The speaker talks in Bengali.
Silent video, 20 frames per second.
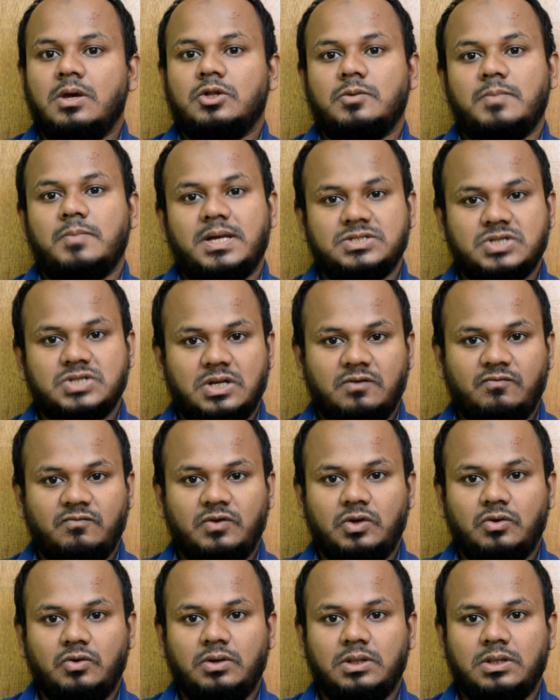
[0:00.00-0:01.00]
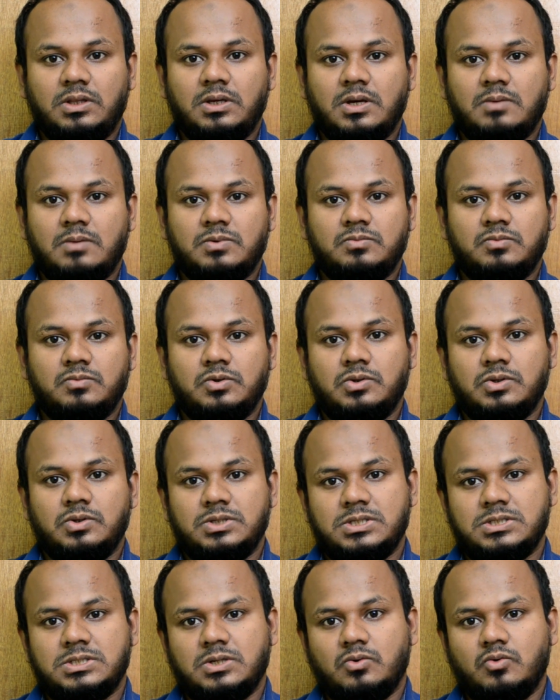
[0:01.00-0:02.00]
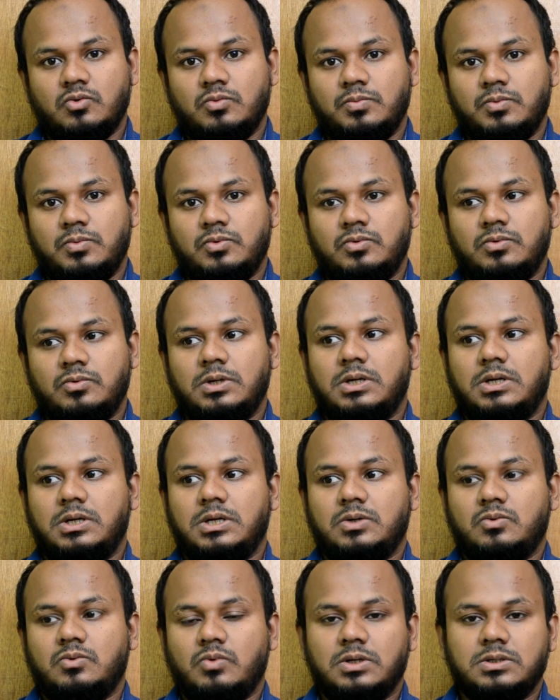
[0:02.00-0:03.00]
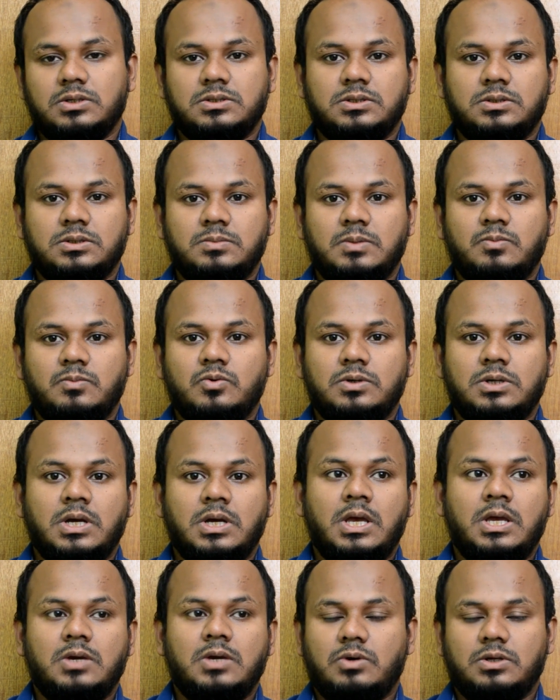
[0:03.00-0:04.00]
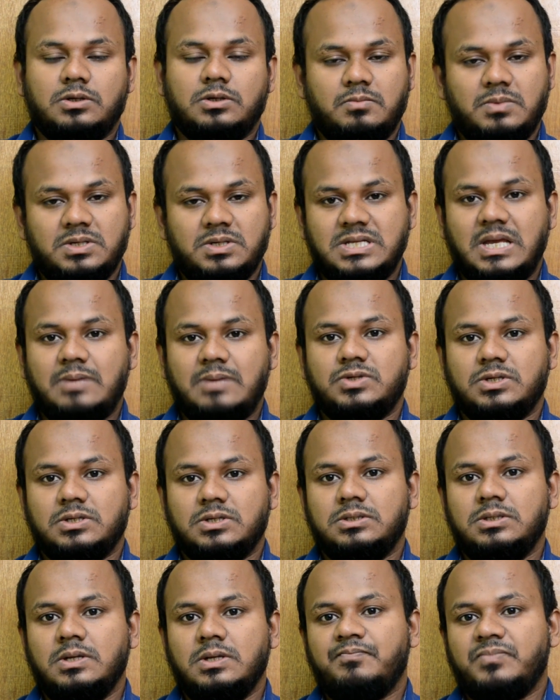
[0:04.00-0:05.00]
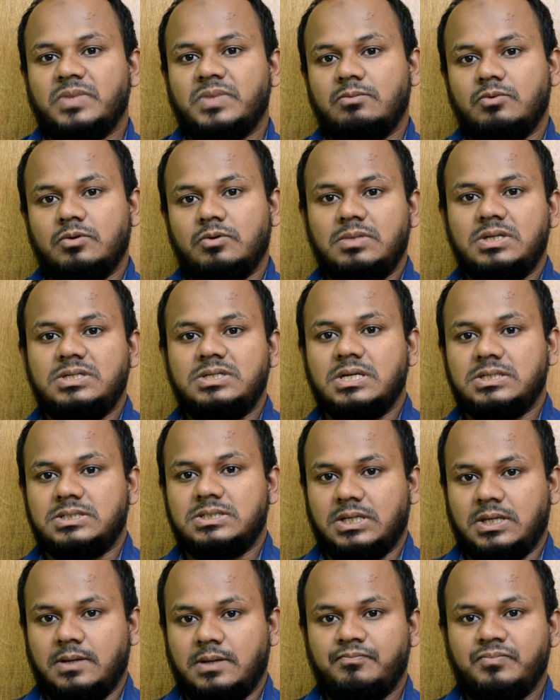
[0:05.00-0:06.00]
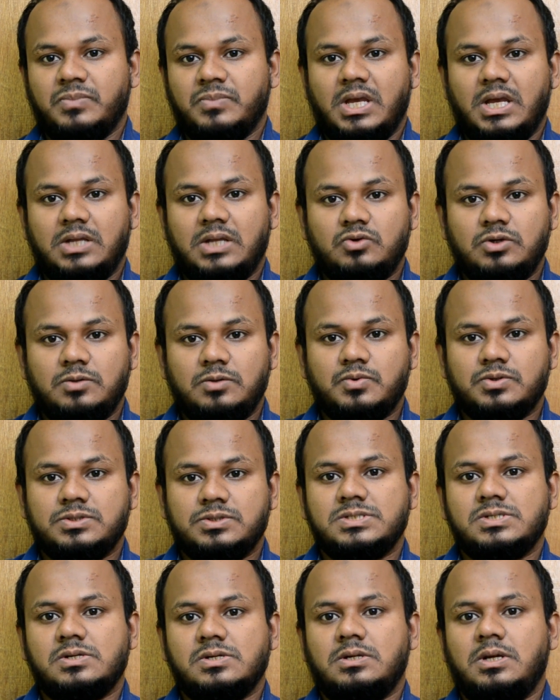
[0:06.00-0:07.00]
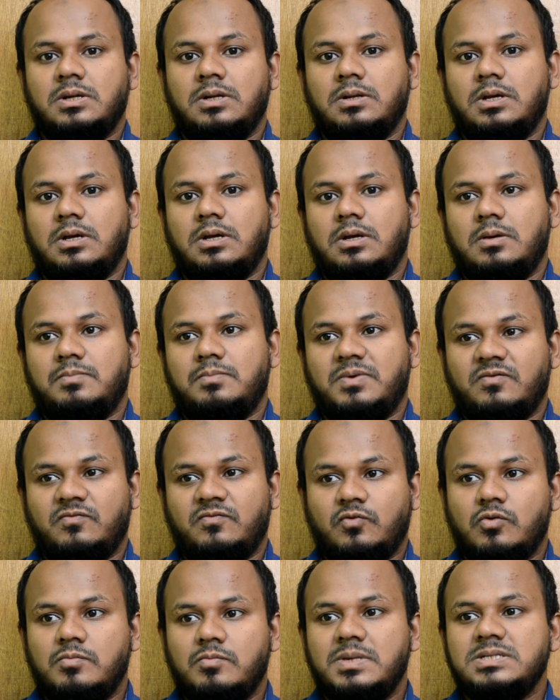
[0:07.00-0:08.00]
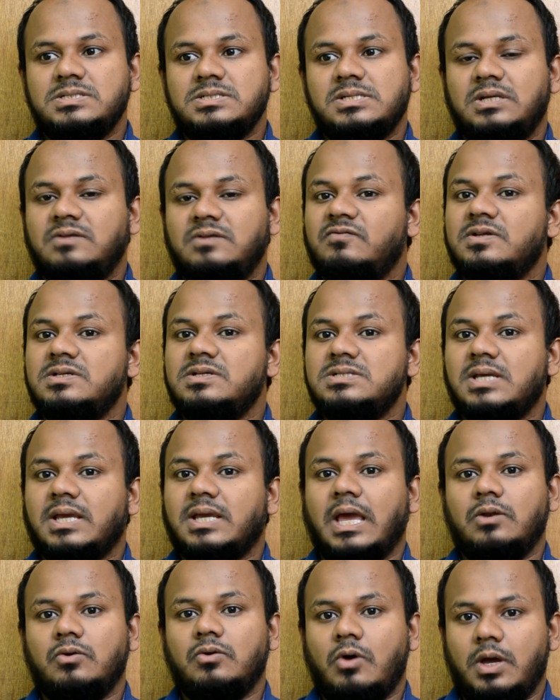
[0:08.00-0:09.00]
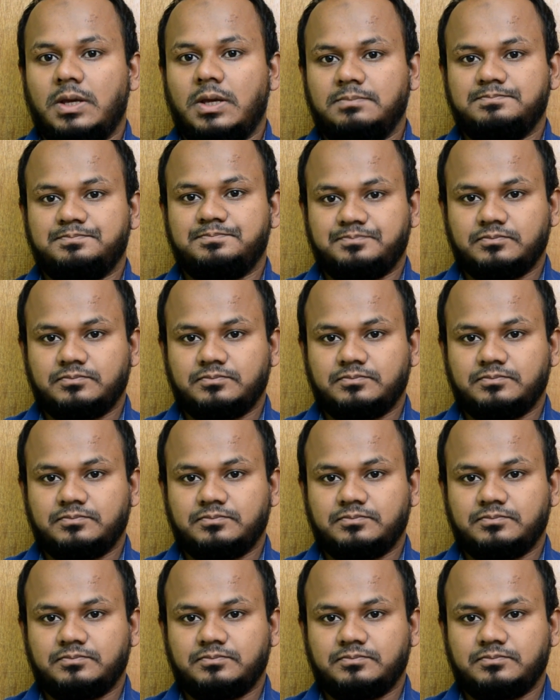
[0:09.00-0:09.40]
তো আজকের এই ভিডিওটিতে আমরা মূলত চেষ্টা করব কোয়ালকম এবং কোয়ালকমের স্ন্যাপড্রাগন এবং মিডিয়াটেক এই দুটি প্রসেসরের পারফরমেন্সের ডিফারেন্সটা কেন হয়